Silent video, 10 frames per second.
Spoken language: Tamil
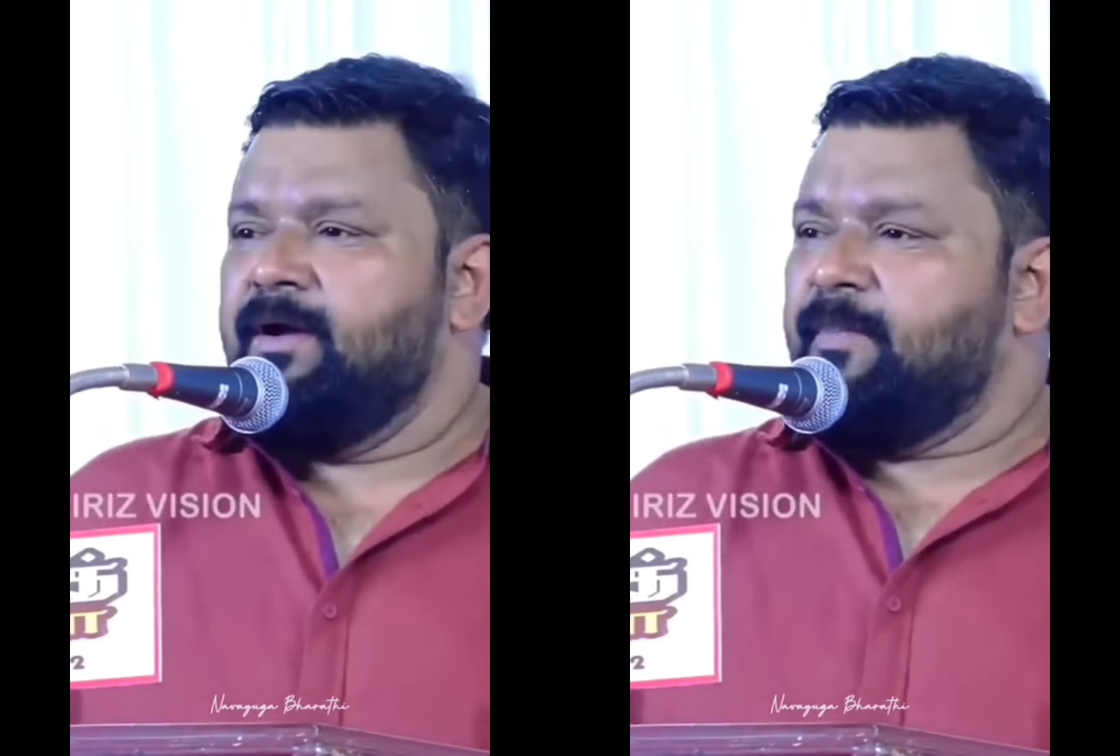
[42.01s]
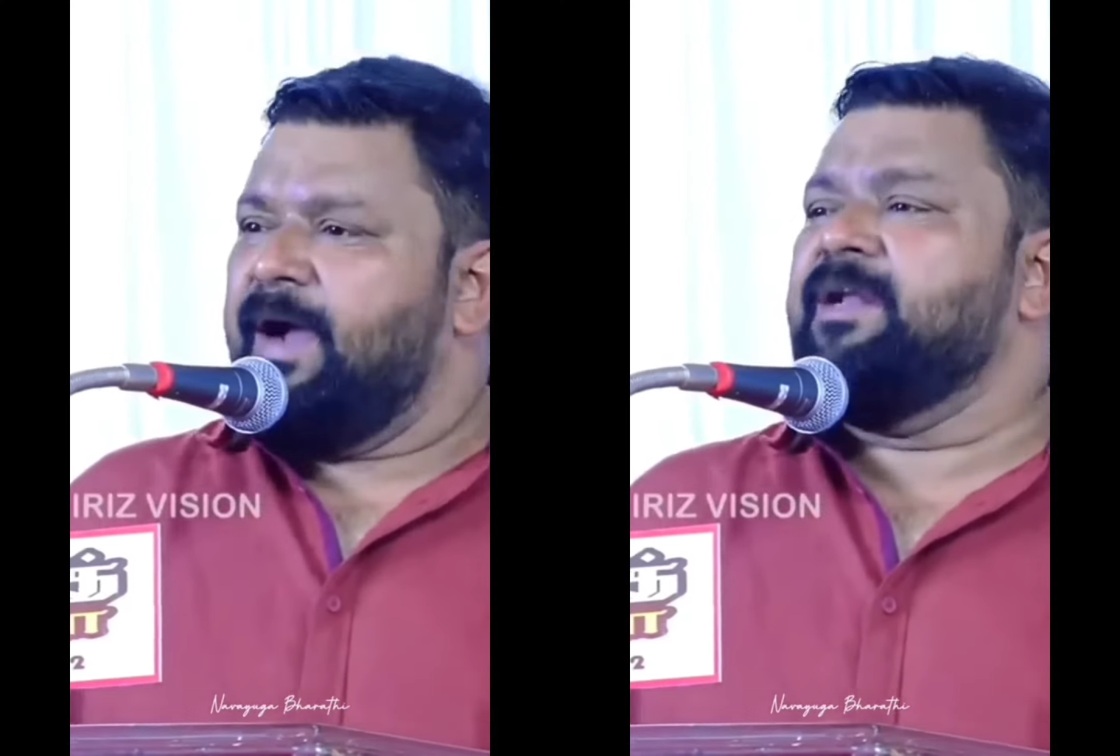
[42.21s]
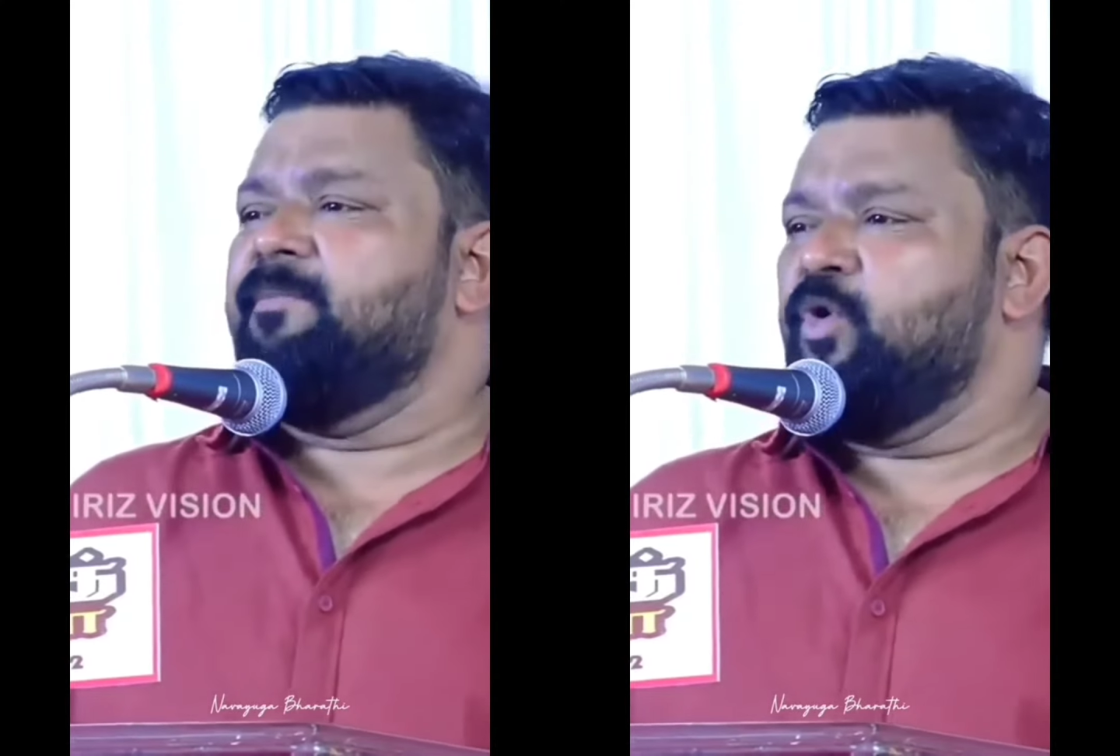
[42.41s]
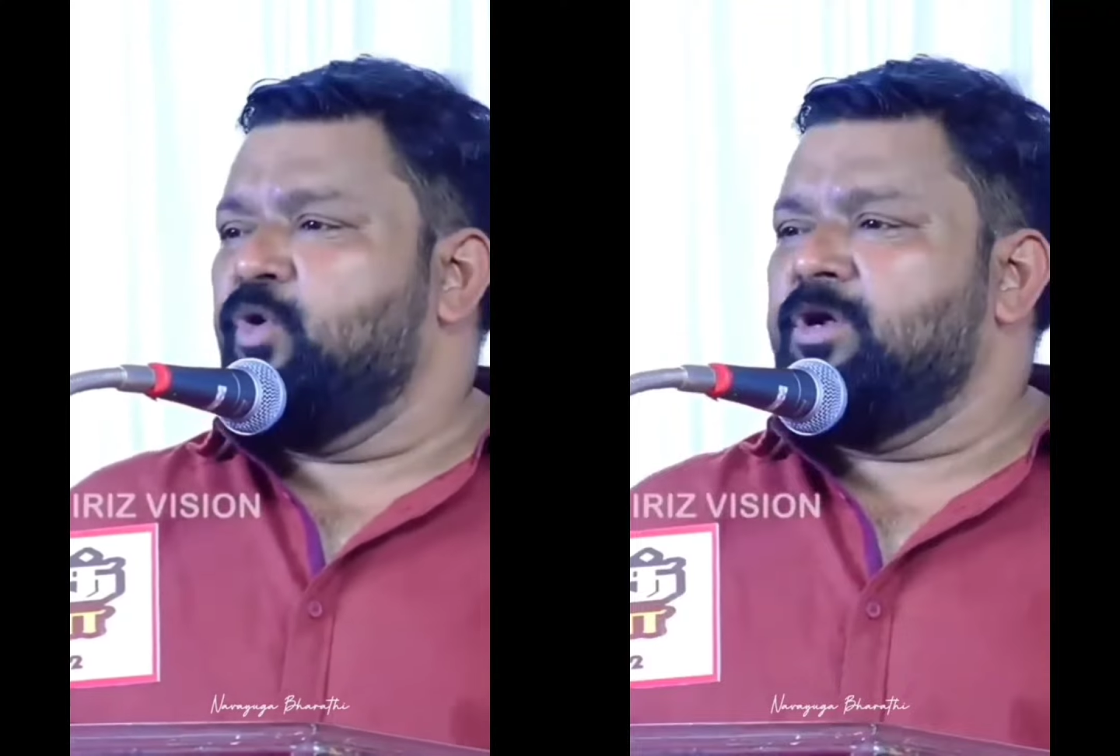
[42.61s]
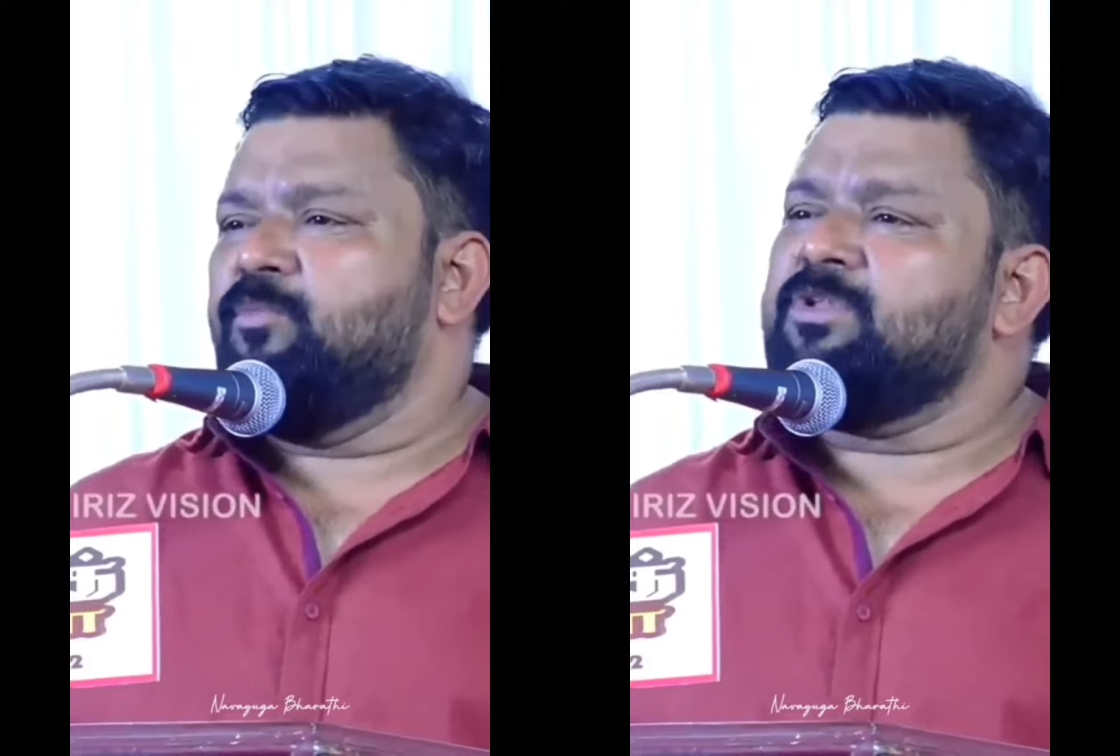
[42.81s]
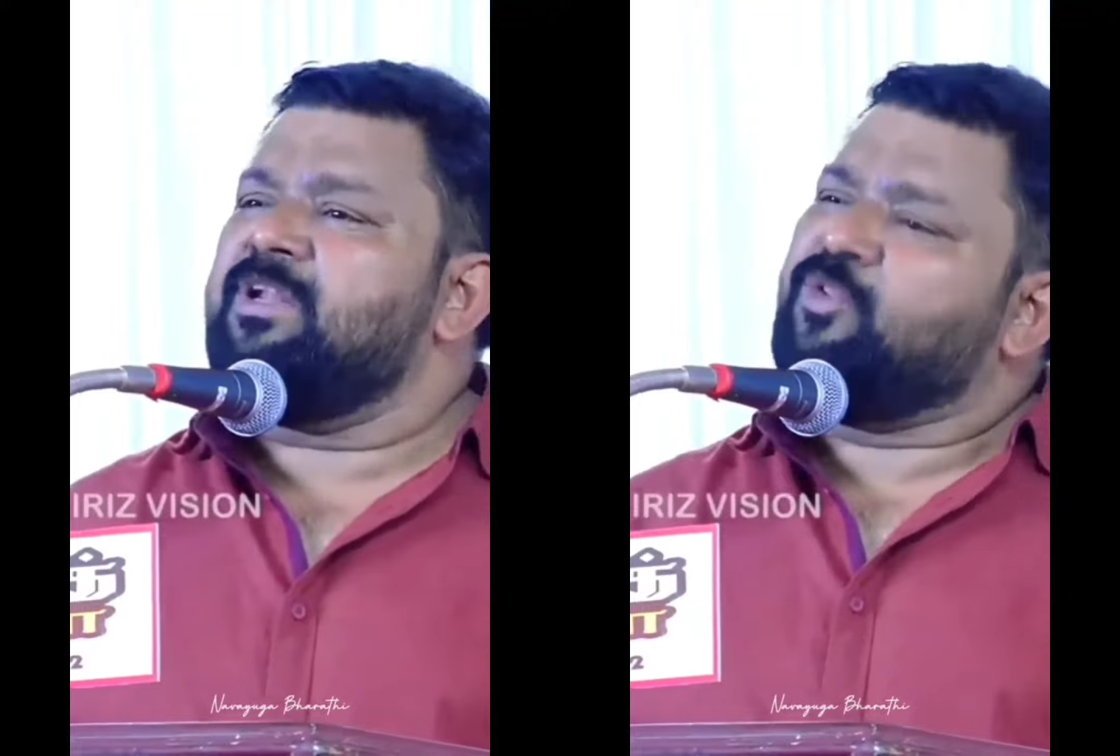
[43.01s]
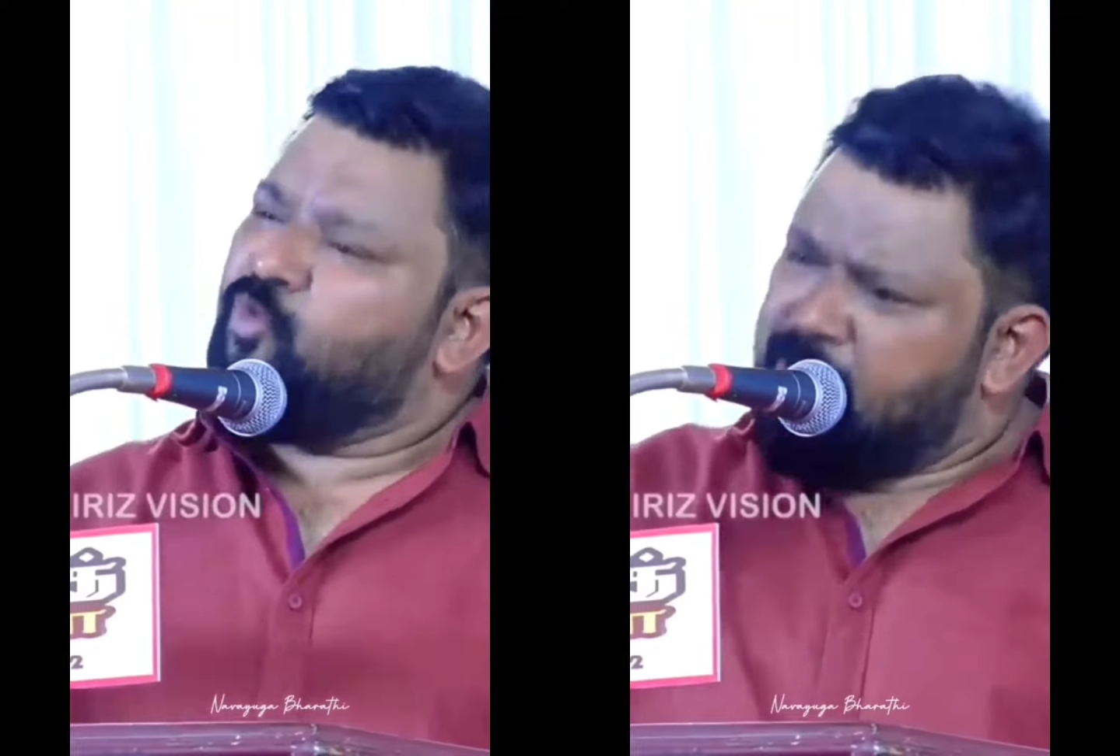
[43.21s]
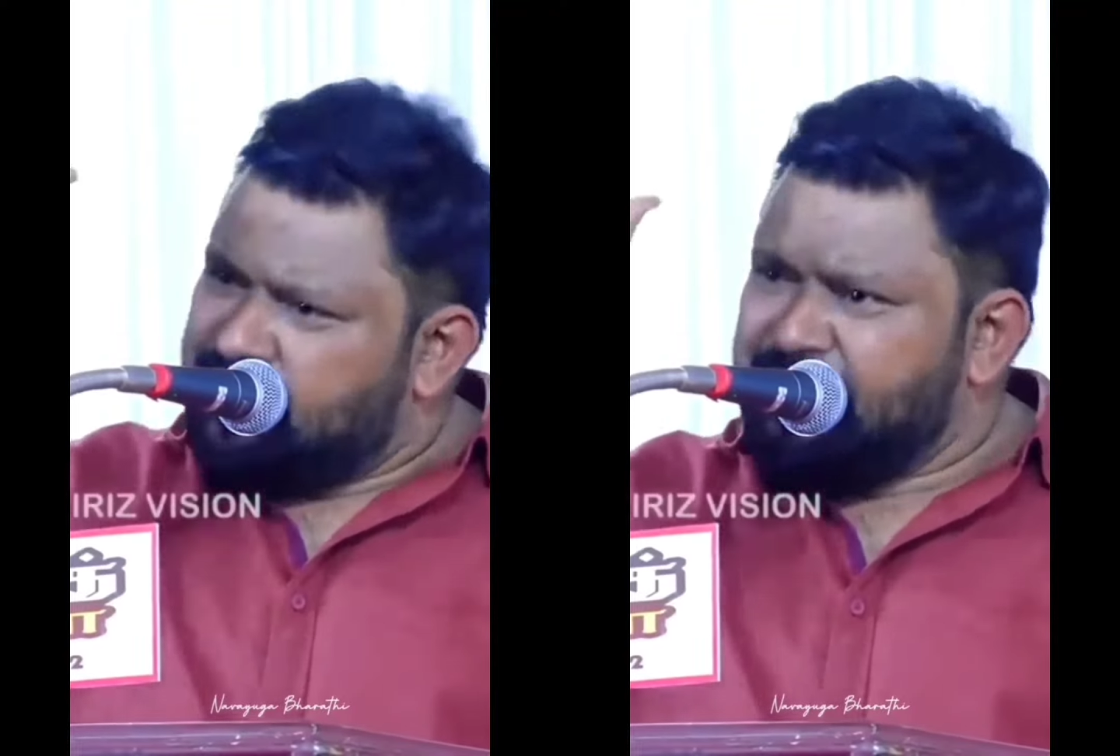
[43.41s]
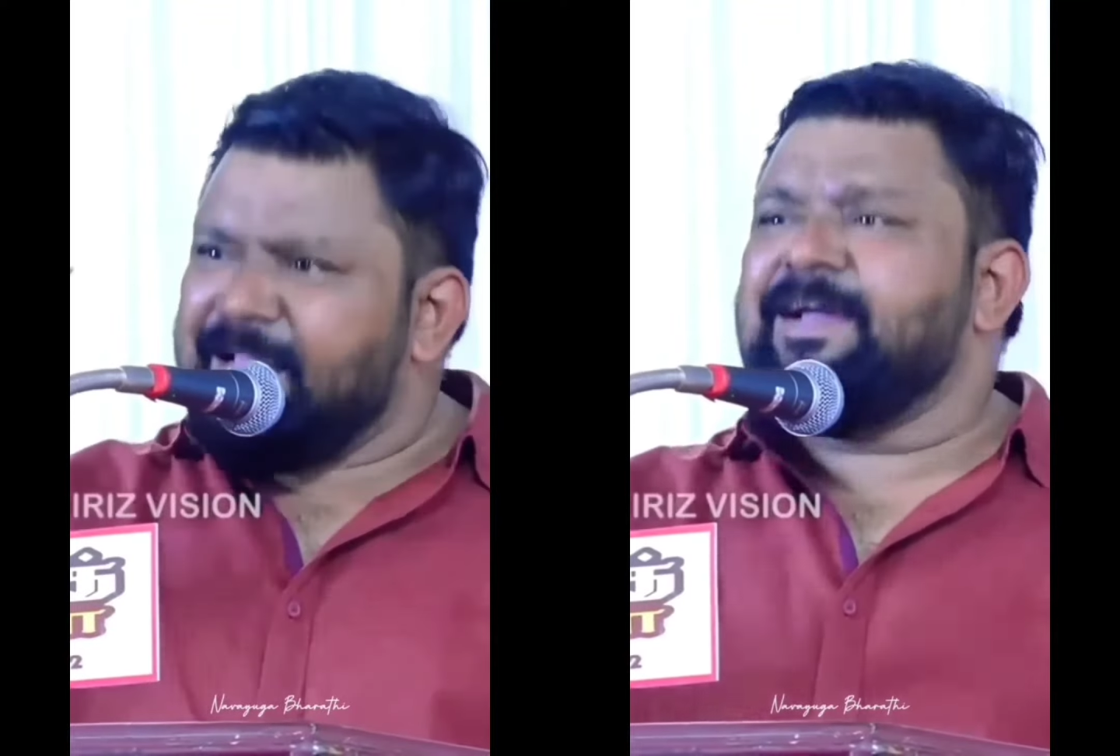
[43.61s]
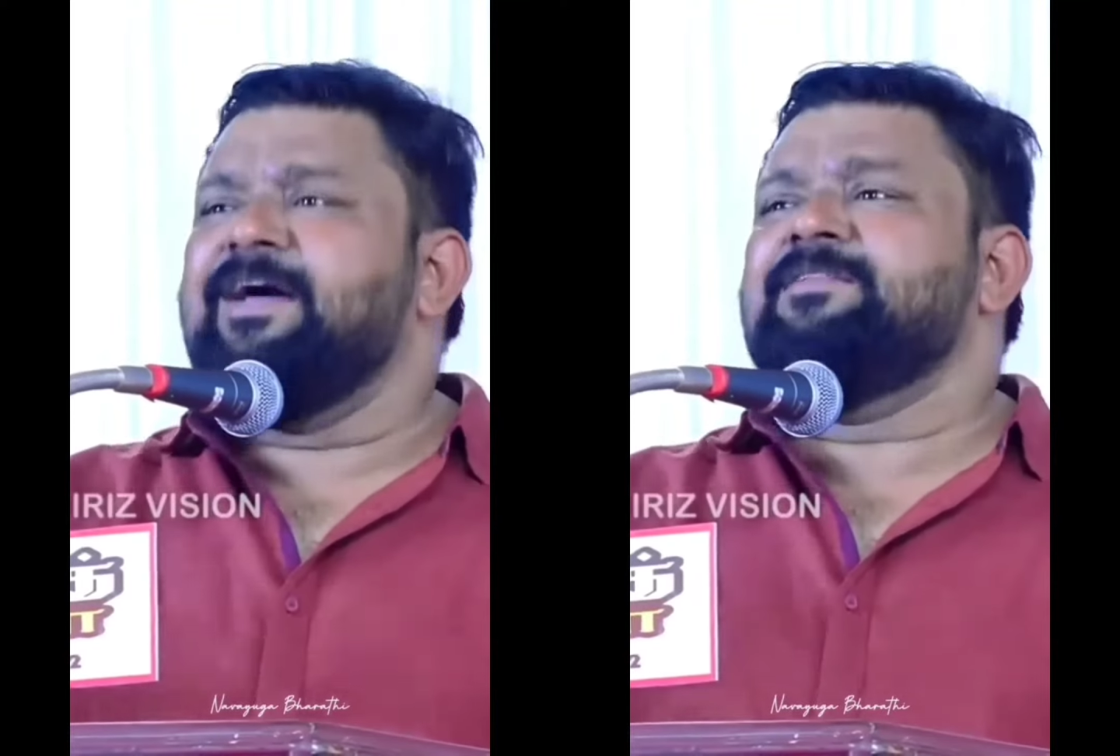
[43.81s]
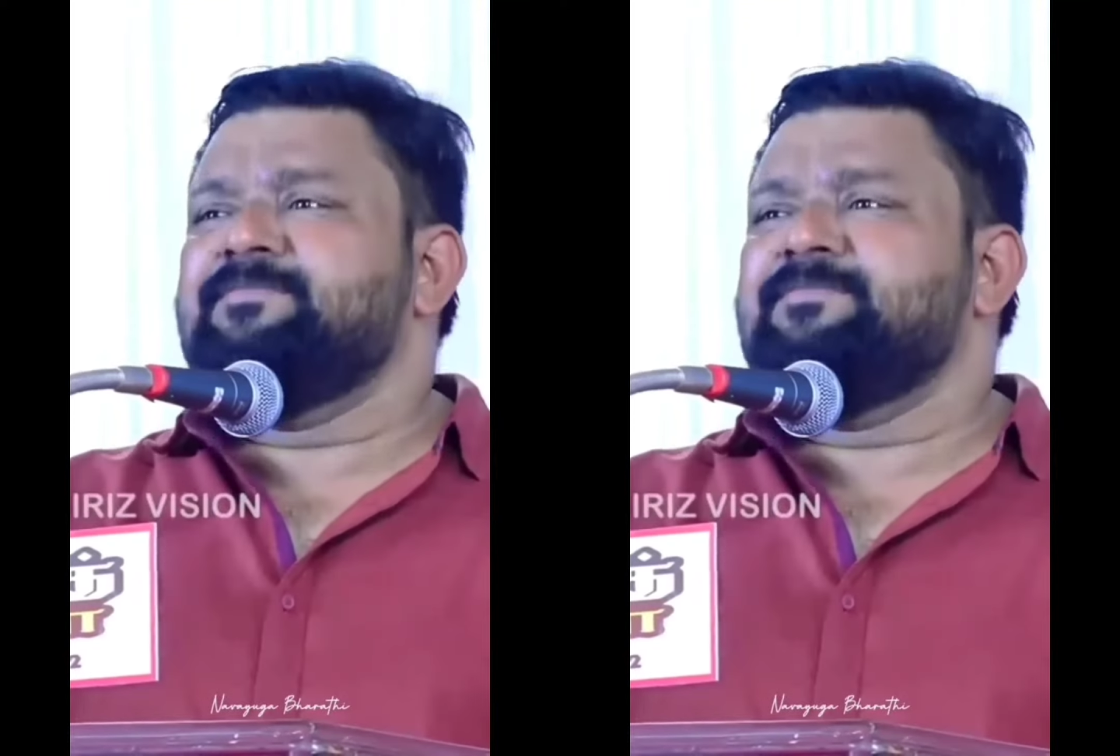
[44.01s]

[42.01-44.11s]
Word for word: பாயிண்ட் நம்பர் ஒன்று முதல்ல அது உங்ககிட்டே கேட்காது